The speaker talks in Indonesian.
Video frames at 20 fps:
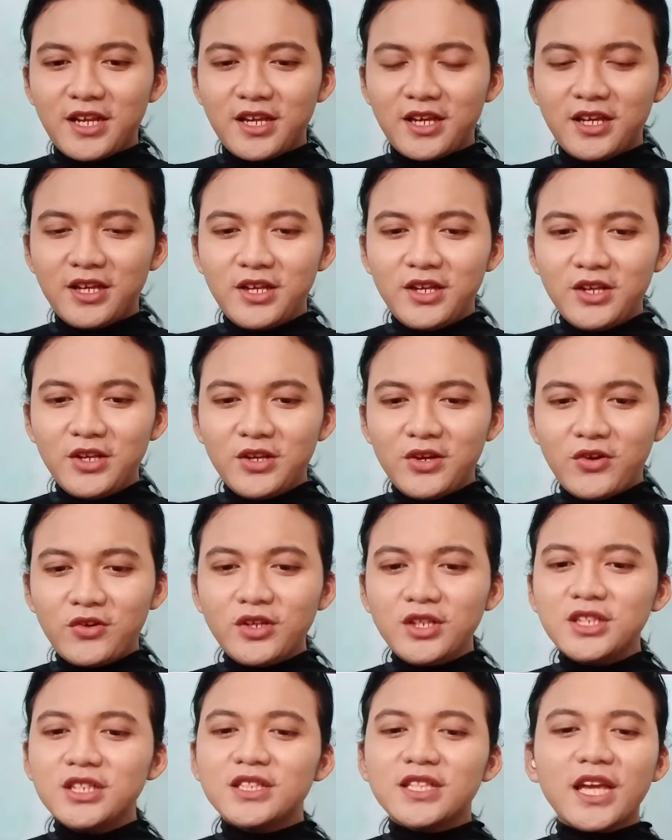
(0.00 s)
dia oh
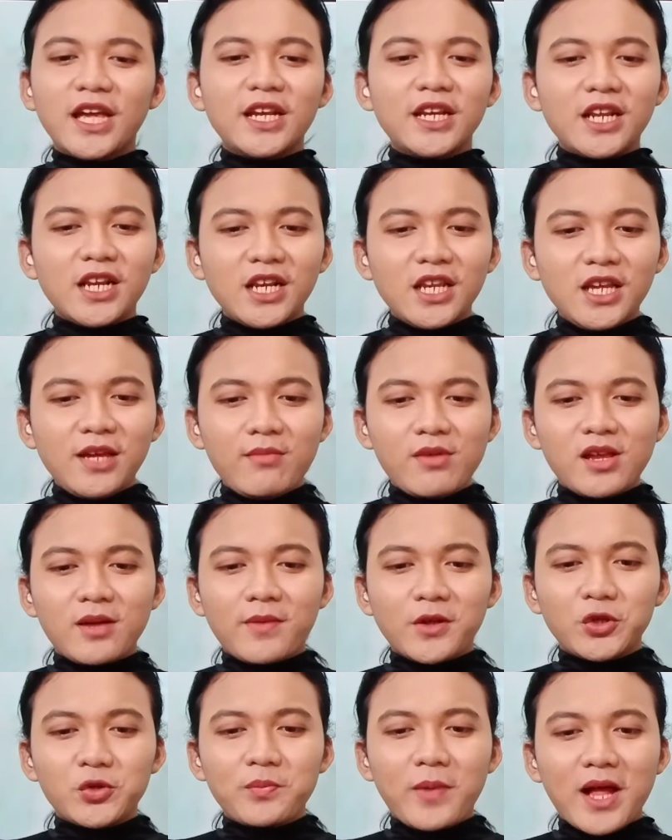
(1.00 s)
ini desainer nih banyak
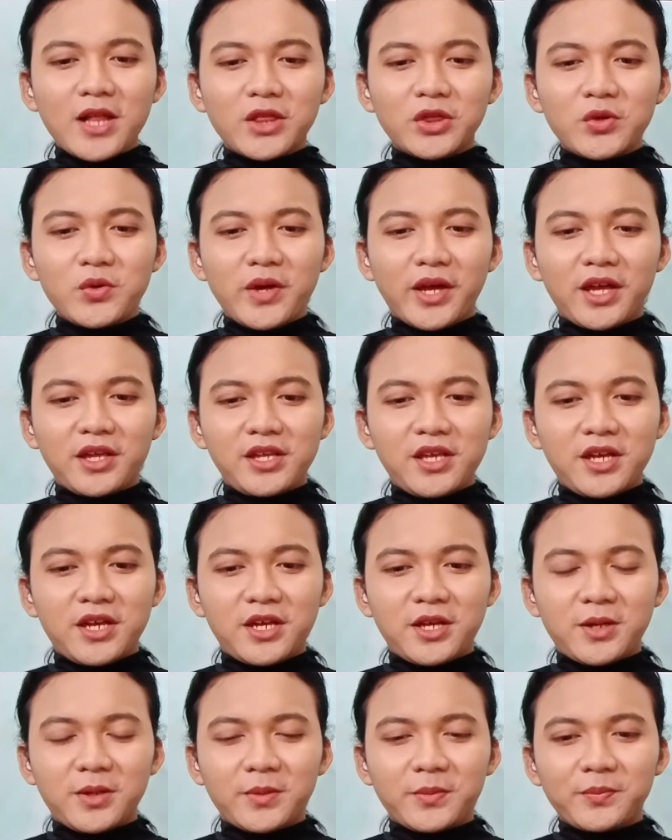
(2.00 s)
patung-patung
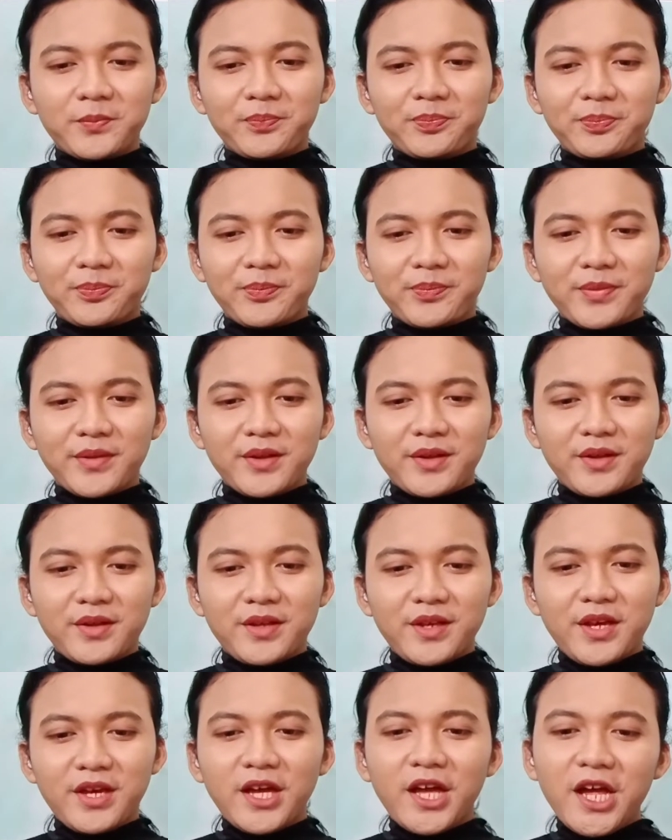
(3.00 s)
kayaknya
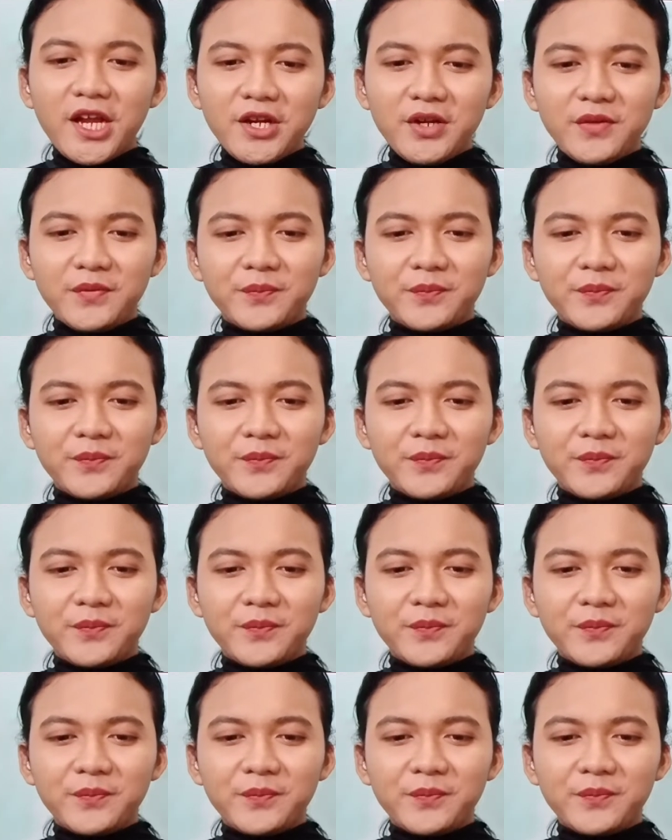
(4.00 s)
iya kan